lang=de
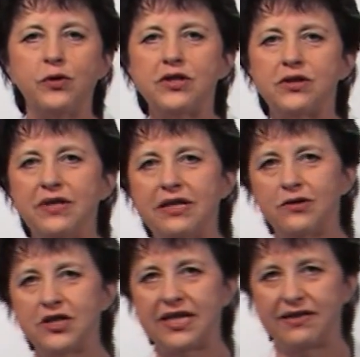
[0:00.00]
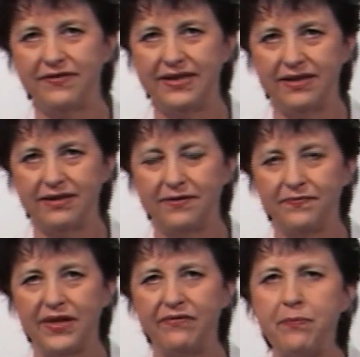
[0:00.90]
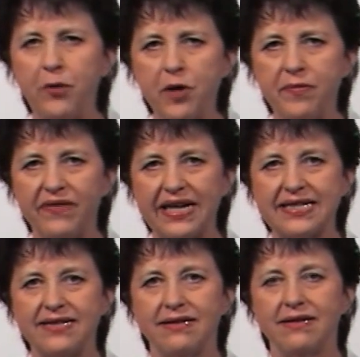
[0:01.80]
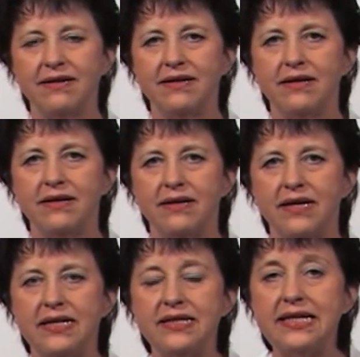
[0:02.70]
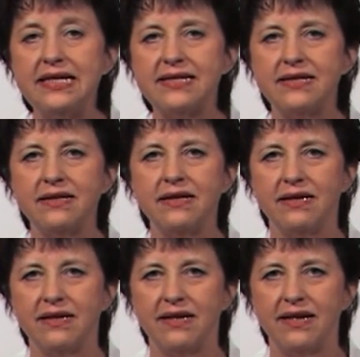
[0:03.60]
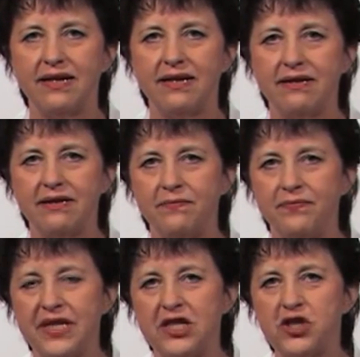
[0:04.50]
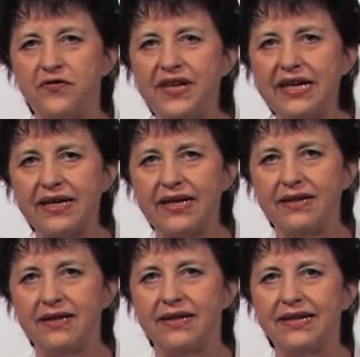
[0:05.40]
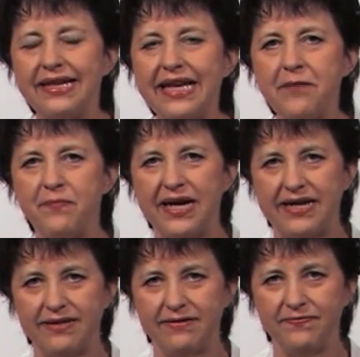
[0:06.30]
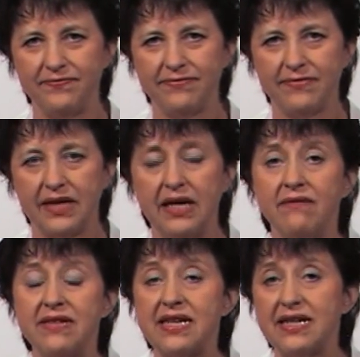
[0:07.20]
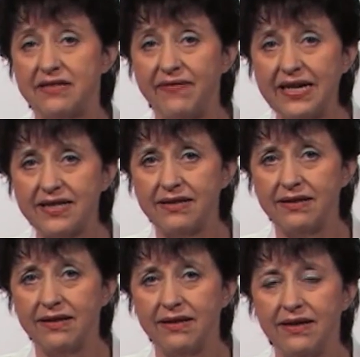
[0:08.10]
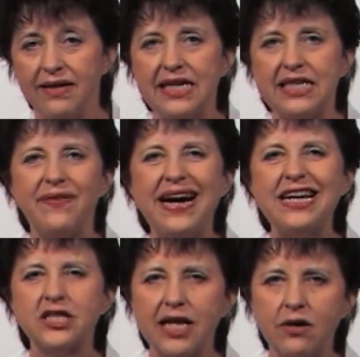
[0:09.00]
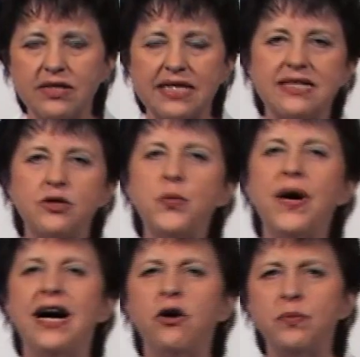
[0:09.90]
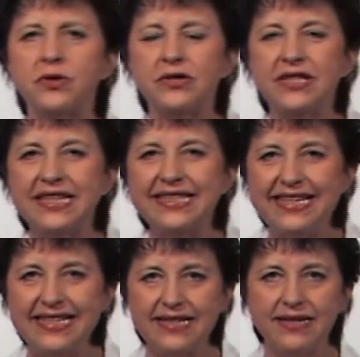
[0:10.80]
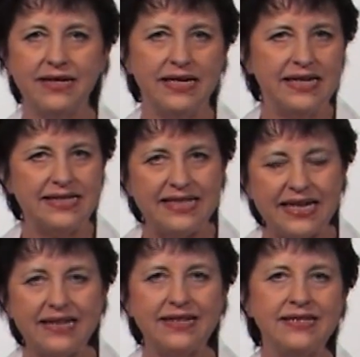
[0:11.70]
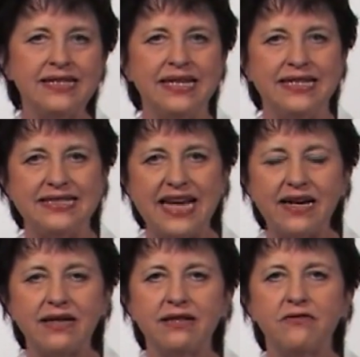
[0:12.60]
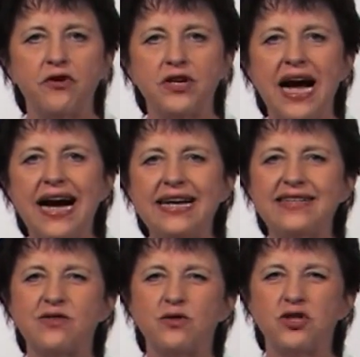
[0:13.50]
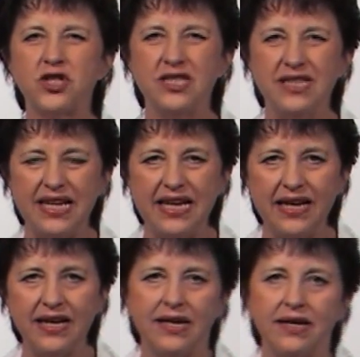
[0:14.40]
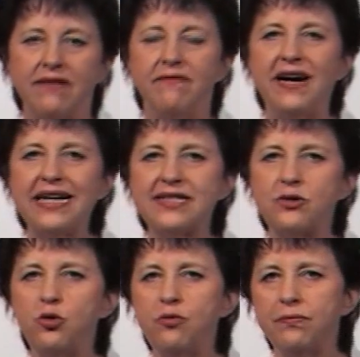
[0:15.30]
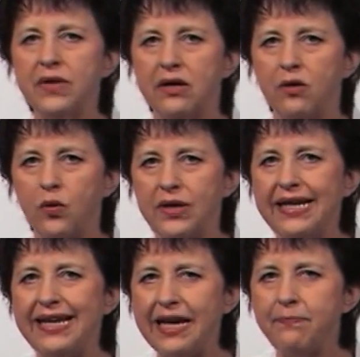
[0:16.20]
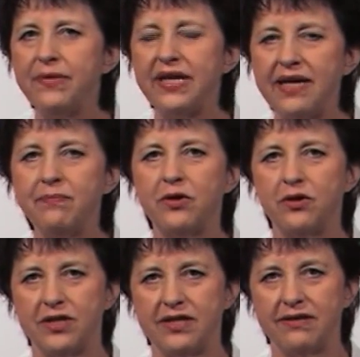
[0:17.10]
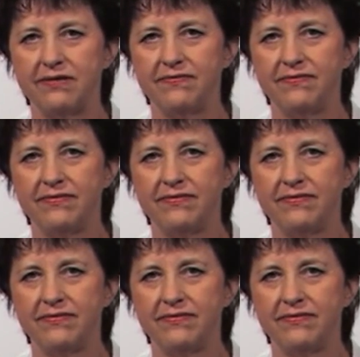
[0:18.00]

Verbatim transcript: funktioniert und stattfindet, wie Bäume wachsen in diesen ähm, schwierigen Gegebenheiten. Was heißt wachsen? Ich war erstaunt, dass es überhaupt unter dieser dicken Decke von Eis und Schnee Wachstum oder Leben geben konnte.